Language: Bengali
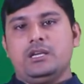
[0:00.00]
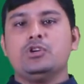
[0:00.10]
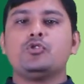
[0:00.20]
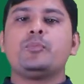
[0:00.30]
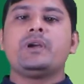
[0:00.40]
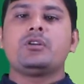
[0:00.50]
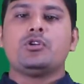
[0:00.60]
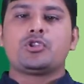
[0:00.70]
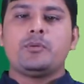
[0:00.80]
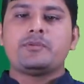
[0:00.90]
ইউরোপের
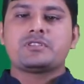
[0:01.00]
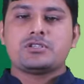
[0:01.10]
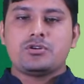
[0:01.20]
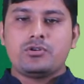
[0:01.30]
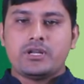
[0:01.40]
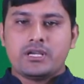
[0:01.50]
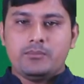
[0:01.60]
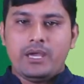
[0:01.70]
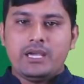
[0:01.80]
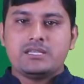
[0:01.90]
অর্থব্যবস্থা যখন নাকি
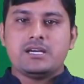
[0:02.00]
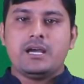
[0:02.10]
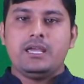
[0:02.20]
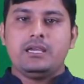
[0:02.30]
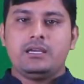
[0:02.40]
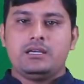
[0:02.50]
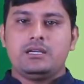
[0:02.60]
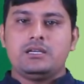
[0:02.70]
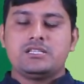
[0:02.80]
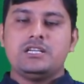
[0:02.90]
ভেঙে যায়
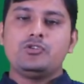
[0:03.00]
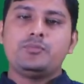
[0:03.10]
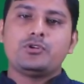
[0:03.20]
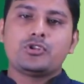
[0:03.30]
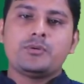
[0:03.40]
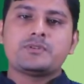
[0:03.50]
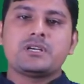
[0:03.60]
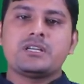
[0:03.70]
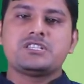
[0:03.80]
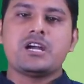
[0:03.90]
সেই ইউরোপের
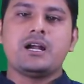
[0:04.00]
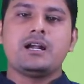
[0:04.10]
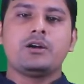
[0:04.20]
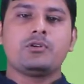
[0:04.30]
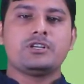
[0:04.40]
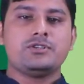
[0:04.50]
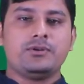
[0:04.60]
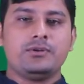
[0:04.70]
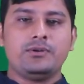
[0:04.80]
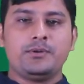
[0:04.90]
অর্থব্যবস্থাকে চাঙ্গা করার
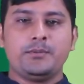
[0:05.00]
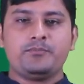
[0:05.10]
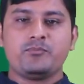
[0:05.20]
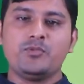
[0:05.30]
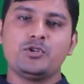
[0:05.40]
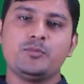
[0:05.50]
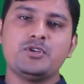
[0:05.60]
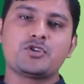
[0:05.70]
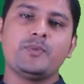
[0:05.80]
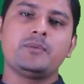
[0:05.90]
জন্য মূলত
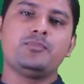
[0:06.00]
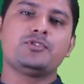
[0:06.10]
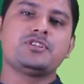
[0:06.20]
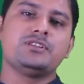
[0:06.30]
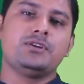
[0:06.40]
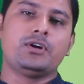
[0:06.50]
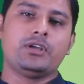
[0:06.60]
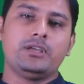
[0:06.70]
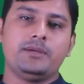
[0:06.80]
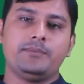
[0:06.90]
বিশ্বব্যাংক প্রতিষ্ঠিত হয়